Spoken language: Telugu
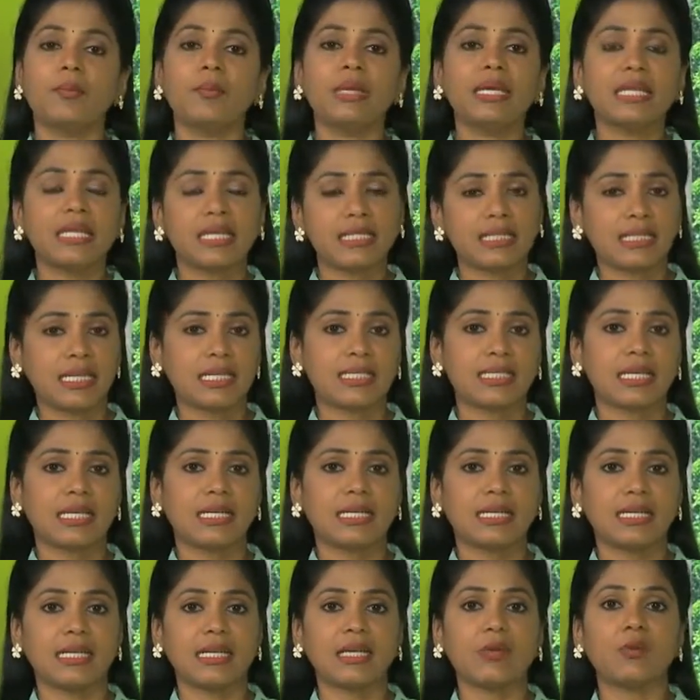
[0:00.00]
మీరు ఏం
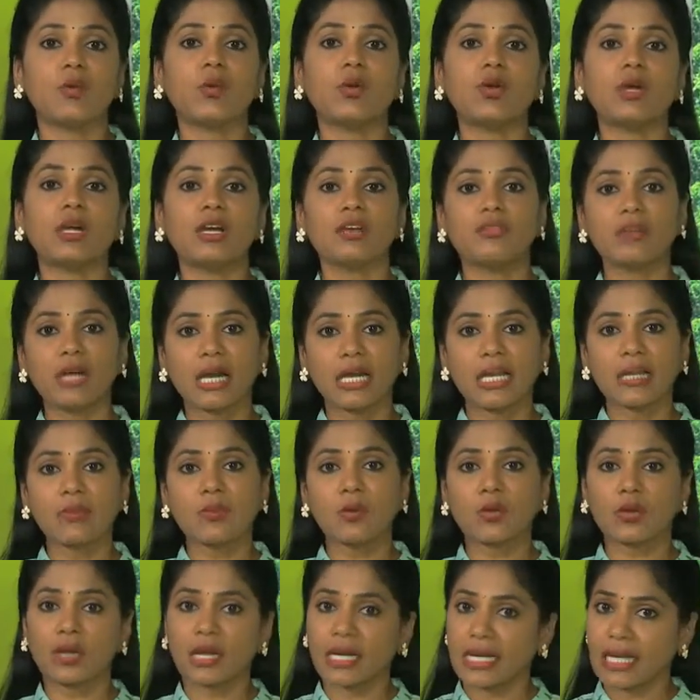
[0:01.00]
చేస్తారంటే ఒక్కొక్క వారం
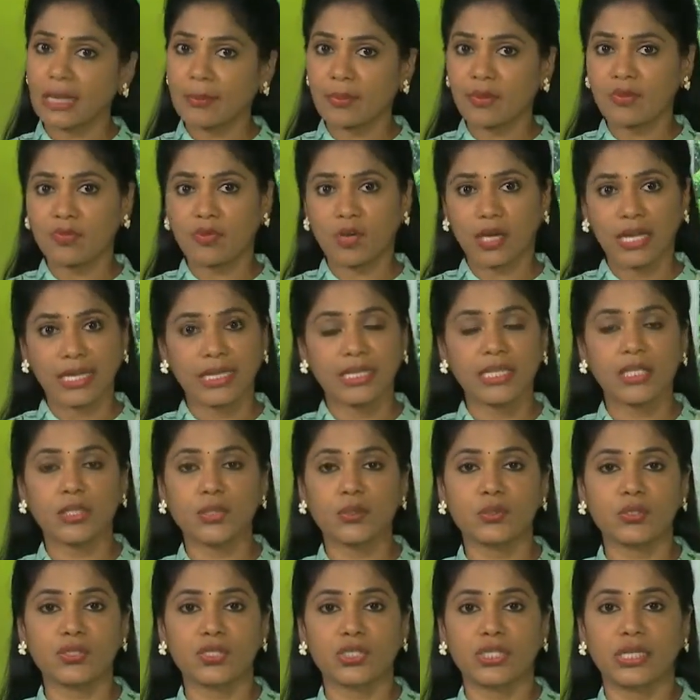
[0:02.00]
ఒక్కొక్క టైప్ ఆఫ్ ఆయిల్ని
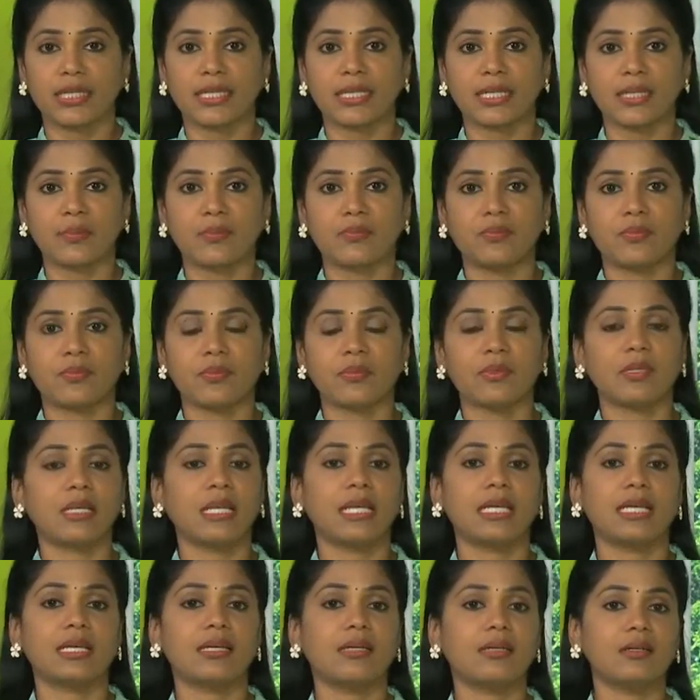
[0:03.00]
యూజ్ చేయండి
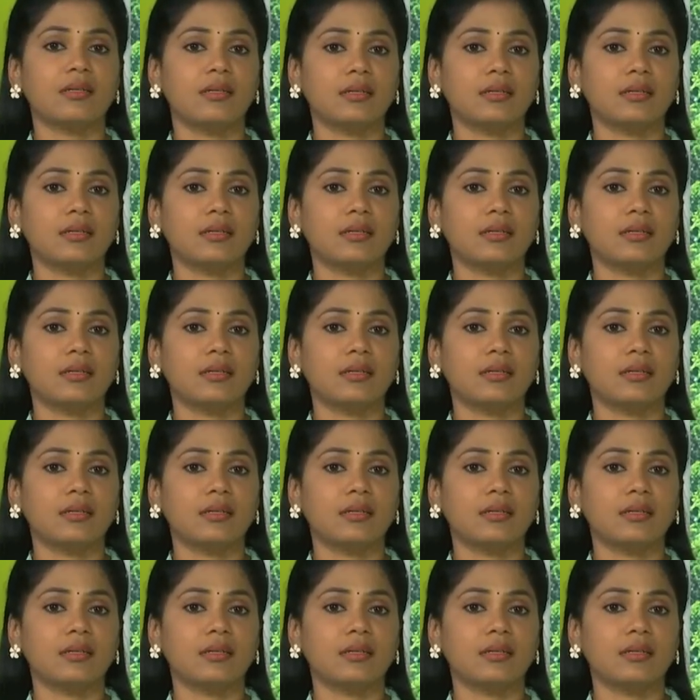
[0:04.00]
లైక్